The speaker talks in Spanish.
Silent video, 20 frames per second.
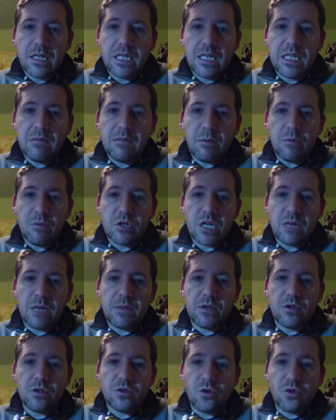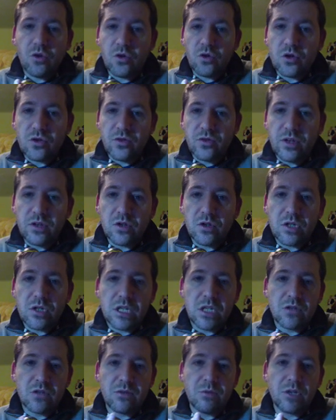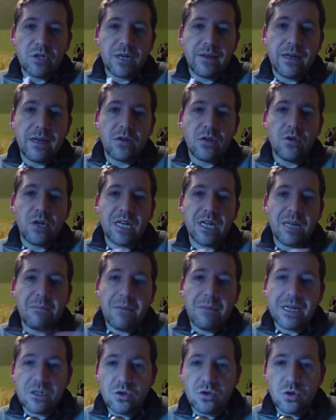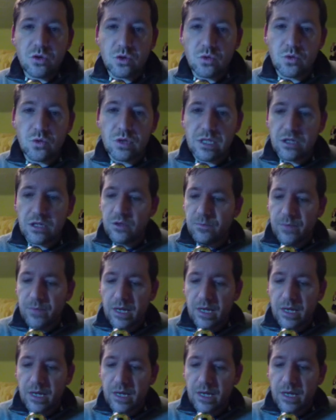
y vamos a ir viendo todos los filtros y nos vamos a quedar con el que más nos guste, ¿no?